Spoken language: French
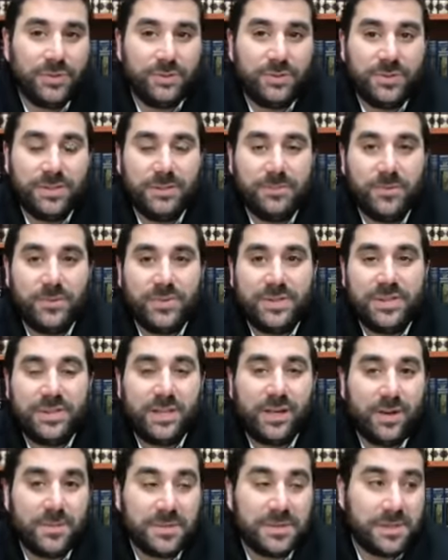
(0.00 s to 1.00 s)
Ils ont dit, bon, si
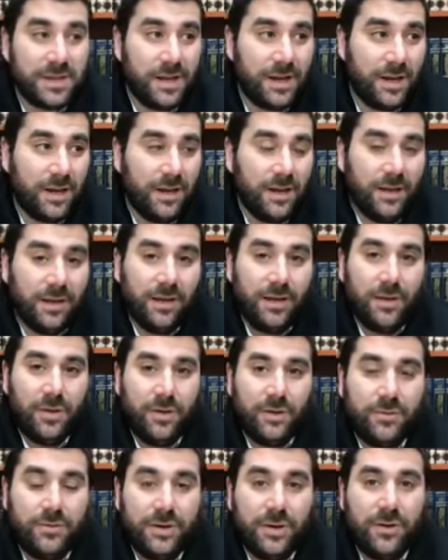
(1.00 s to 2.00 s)
c'est comme ça,
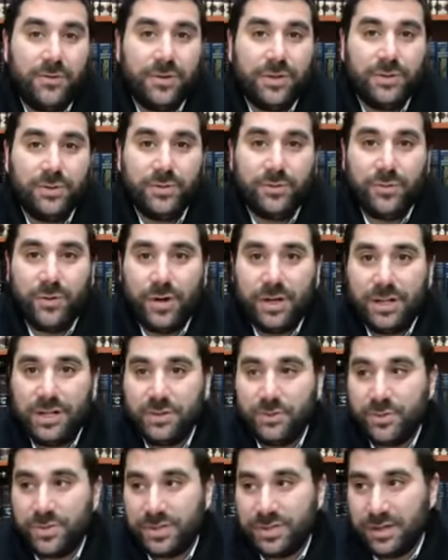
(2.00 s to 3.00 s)
on va, on va devoir
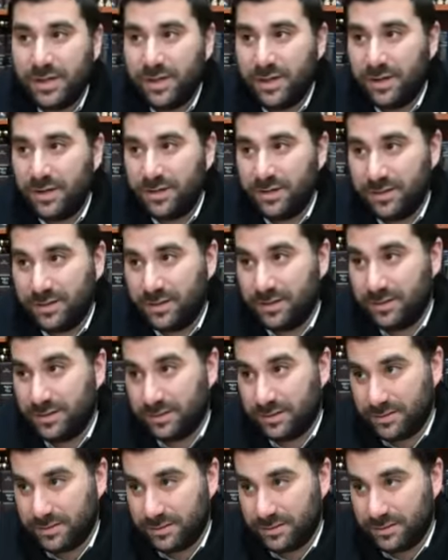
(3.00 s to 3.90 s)
aller jusqu'à euh,